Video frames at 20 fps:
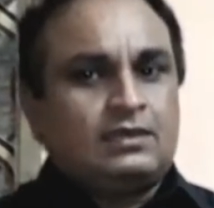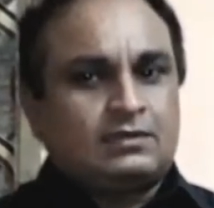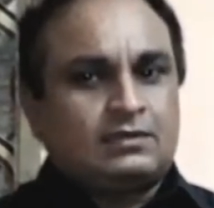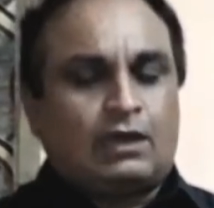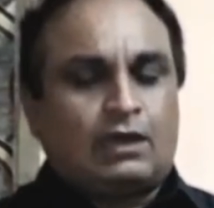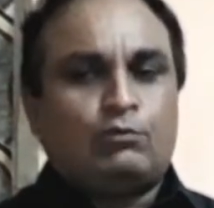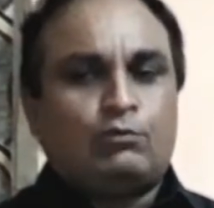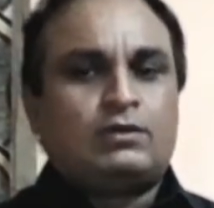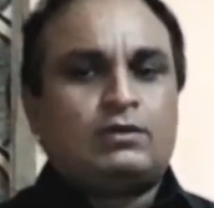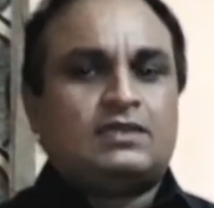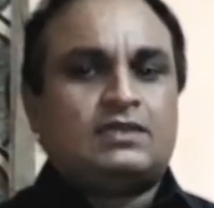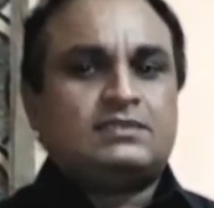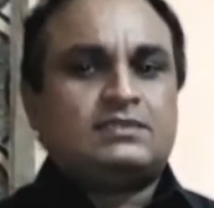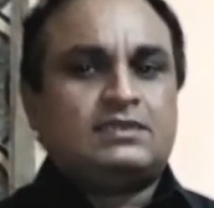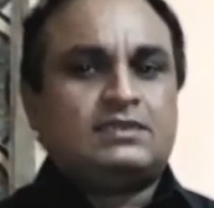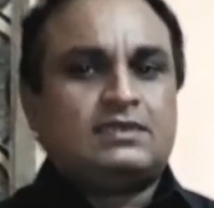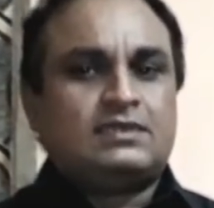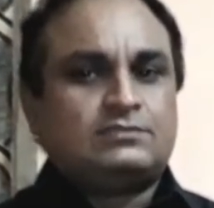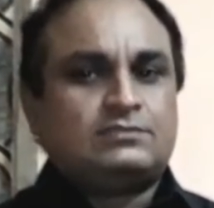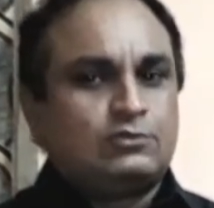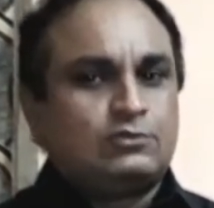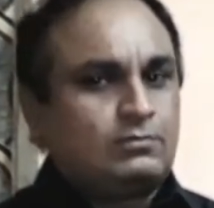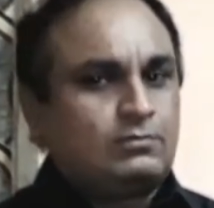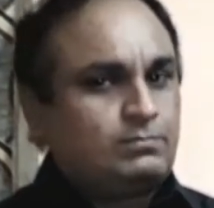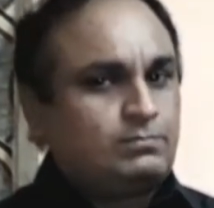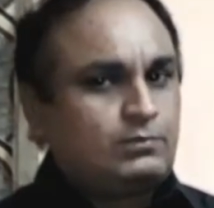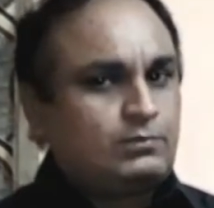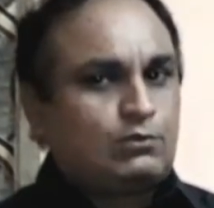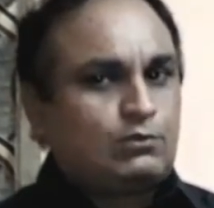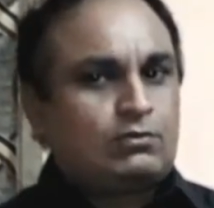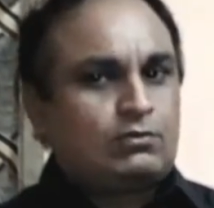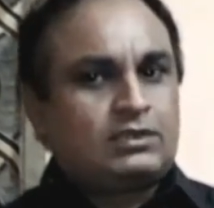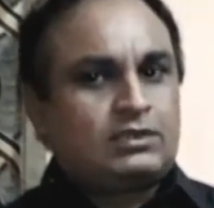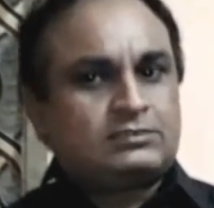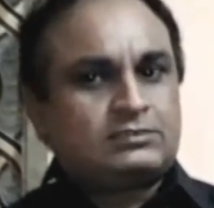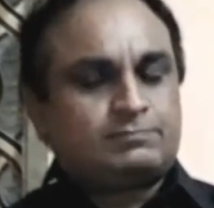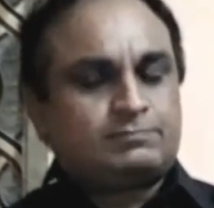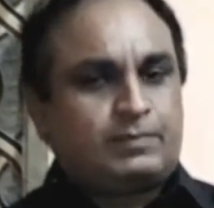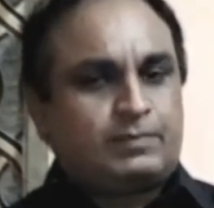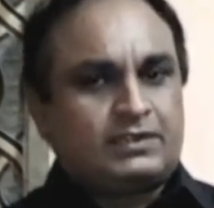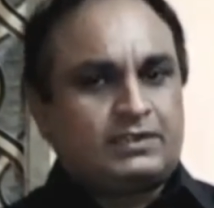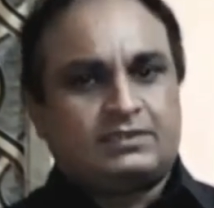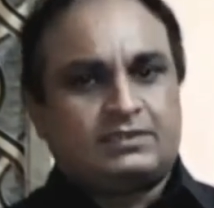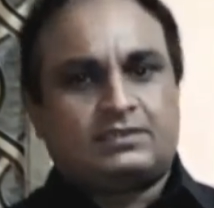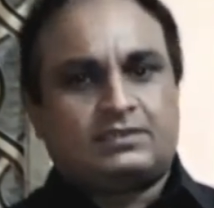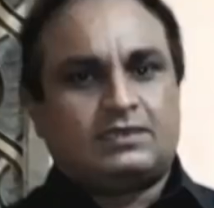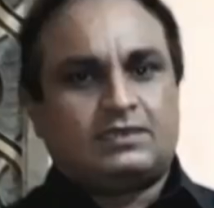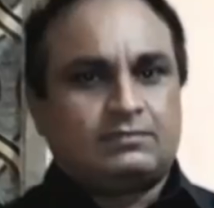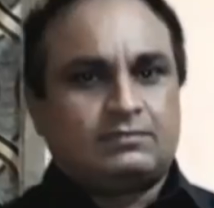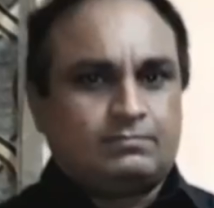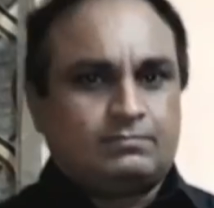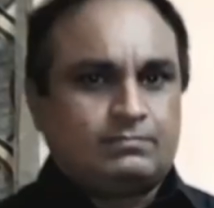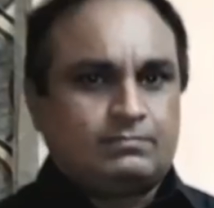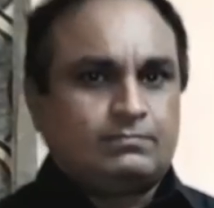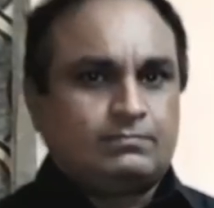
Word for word: राहुल गांधी ने जो कांग्रेस पार्टी के